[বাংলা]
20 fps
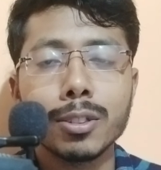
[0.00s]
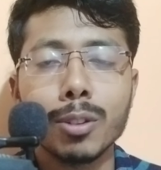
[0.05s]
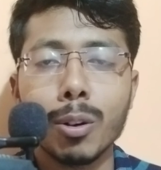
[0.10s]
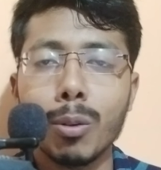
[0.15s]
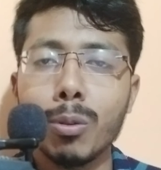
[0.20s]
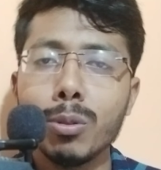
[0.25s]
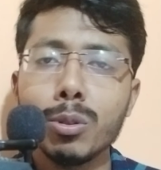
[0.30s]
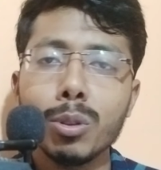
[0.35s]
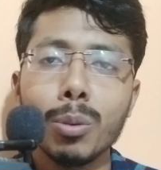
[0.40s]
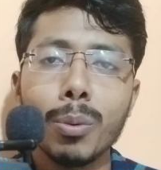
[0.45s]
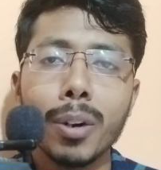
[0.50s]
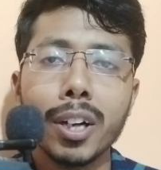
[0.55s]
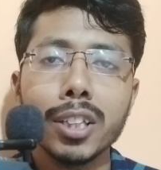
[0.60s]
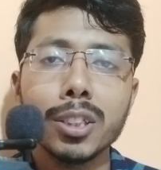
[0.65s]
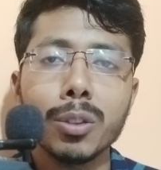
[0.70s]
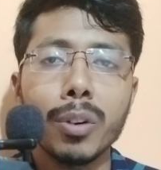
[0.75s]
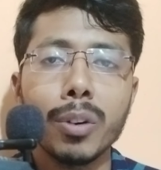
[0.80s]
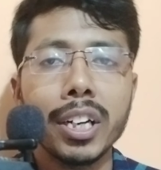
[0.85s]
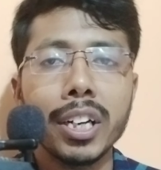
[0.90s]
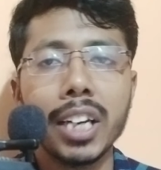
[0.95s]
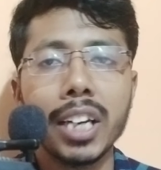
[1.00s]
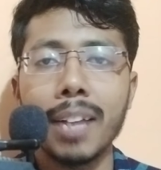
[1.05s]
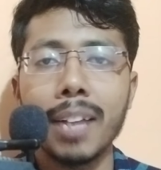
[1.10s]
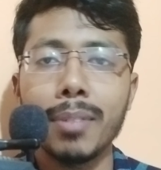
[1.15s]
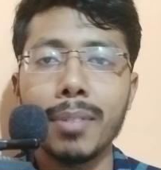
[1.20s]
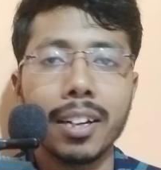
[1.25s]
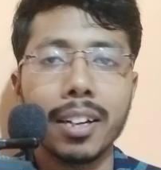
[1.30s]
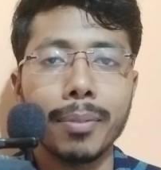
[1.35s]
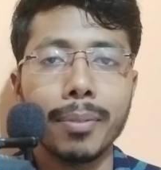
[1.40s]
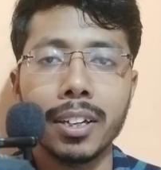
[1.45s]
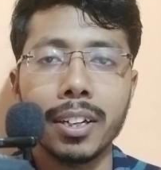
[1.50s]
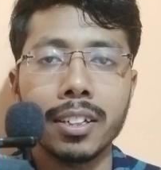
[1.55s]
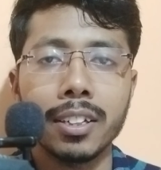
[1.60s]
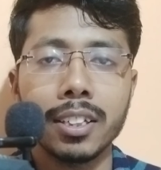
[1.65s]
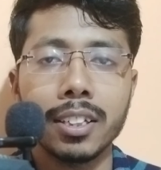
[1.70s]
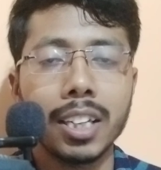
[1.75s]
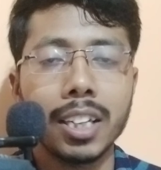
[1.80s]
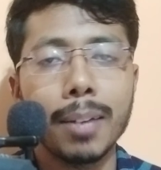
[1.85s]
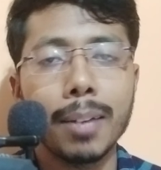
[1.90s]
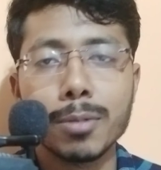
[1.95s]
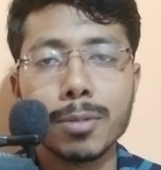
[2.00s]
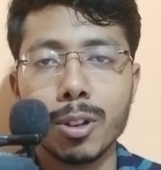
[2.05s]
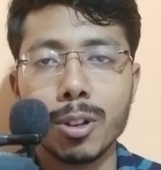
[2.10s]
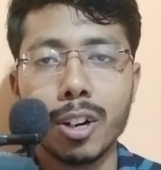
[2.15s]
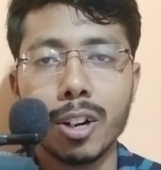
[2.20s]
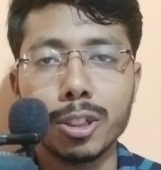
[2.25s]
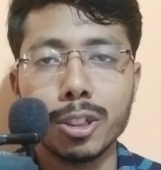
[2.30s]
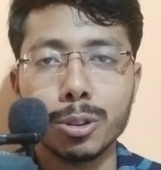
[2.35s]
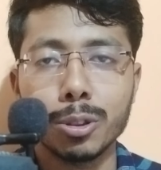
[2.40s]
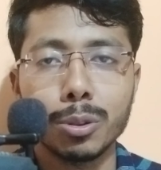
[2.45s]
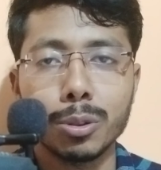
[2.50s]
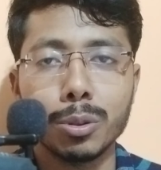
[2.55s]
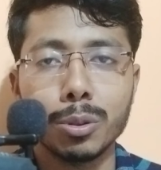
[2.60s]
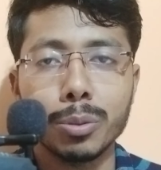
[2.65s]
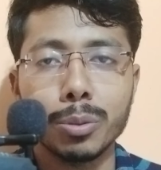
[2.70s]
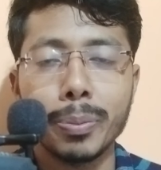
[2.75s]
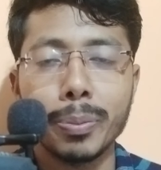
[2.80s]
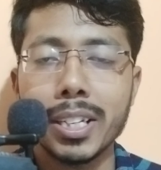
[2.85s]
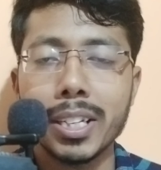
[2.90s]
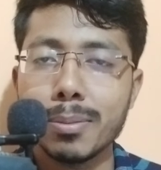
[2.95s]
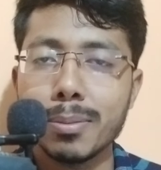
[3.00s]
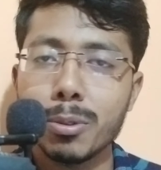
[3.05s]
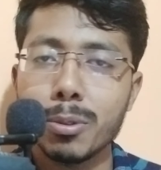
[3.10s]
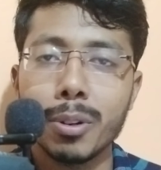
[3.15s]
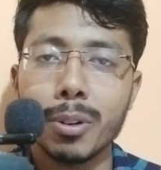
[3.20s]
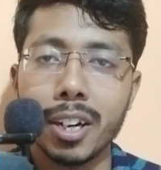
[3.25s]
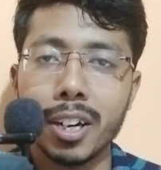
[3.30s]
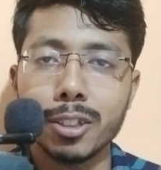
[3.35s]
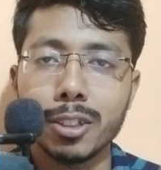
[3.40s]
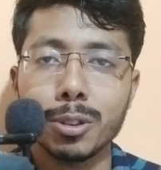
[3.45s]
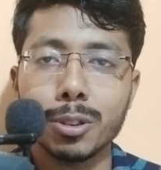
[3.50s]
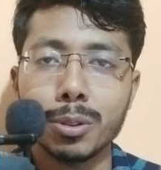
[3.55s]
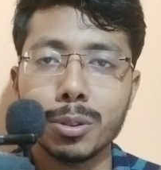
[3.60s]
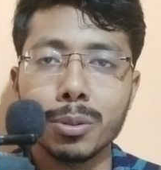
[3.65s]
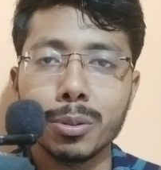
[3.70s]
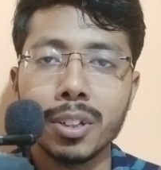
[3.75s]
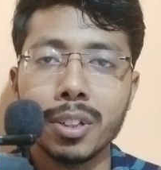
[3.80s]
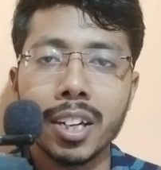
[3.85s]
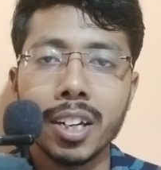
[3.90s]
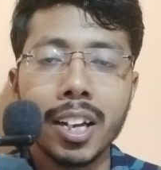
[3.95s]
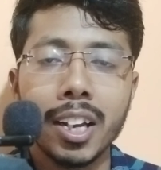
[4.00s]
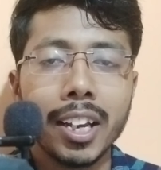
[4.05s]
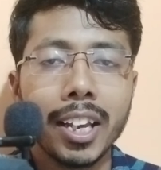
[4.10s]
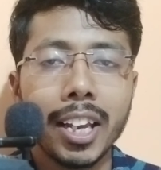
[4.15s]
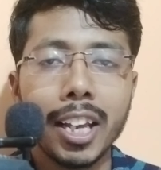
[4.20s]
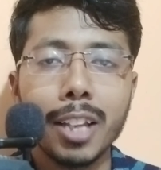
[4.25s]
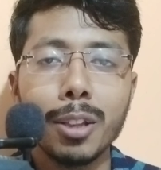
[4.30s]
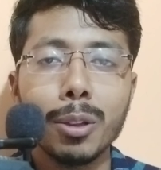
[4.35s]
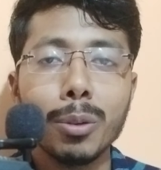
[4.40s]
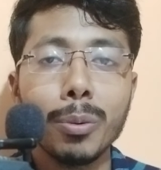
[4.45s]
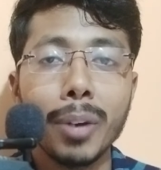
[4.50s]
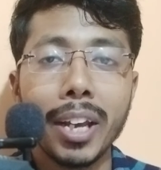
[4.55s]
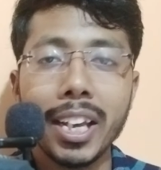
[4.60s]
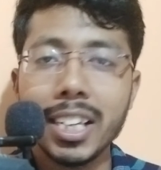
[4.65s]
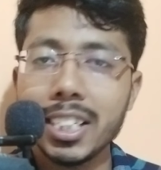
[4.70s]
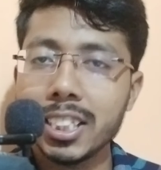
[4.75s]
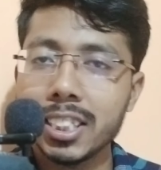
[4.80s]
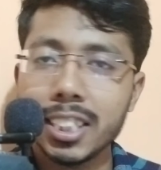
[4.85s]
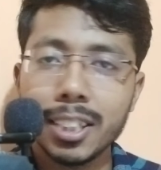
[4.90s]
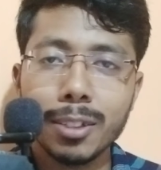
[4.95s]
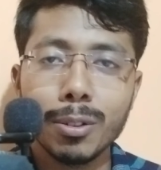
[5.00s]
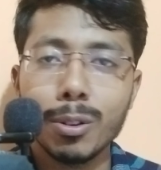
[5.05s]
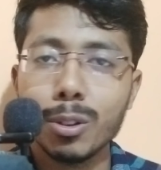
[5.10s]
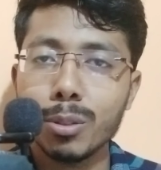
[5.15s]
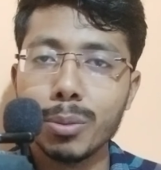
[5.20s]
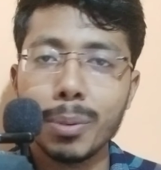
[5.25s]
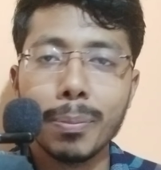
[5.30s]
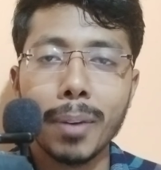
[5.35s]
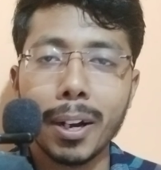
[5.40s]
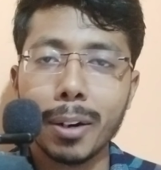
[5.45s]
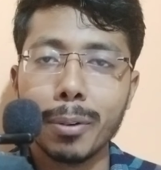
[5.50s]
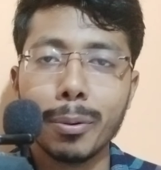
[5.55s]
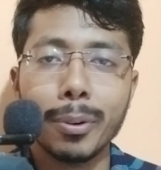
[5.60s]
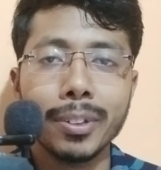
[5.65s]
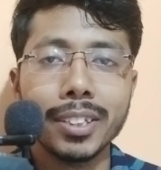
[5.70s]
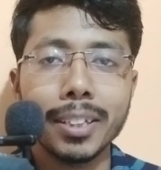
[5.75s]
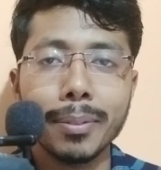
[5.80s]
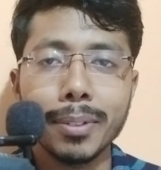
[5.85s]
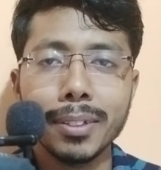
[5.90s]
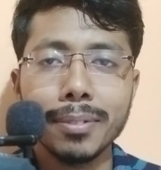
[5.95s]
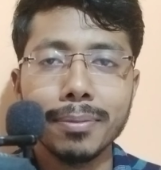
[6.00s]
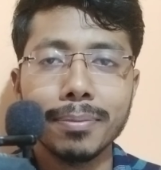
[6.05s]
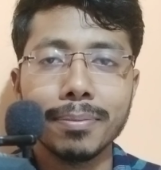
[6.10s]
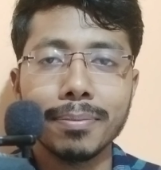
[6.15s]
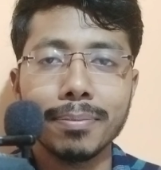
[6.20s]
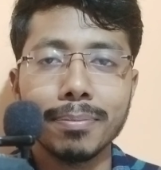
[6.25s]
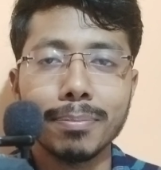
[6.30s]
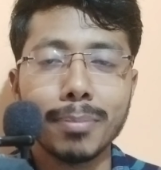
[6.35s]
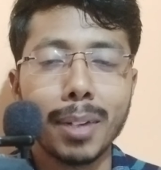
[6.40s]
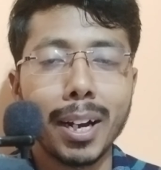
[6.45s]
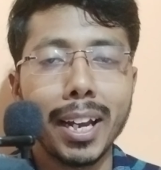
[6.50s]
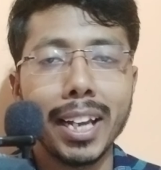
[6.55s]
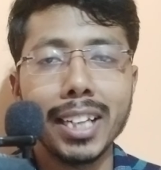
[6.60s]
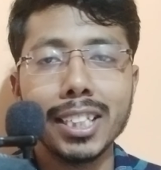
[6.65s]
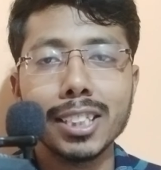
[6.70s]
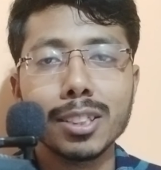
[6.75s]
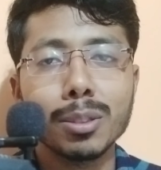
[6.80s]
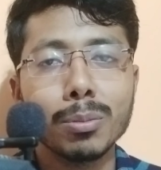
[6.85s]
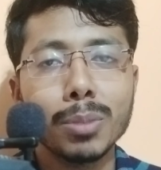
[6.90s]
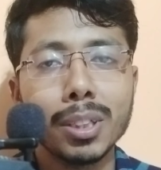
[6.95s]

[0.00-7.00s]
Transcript: তখন তোমার কাছে অনেক টাইম থাকবে গেমস খেলার জন্য ফেসবুক খেলার জন্য কিন্তু এই যে দিনগুলো তুমি পার করে যাবে বা এই যে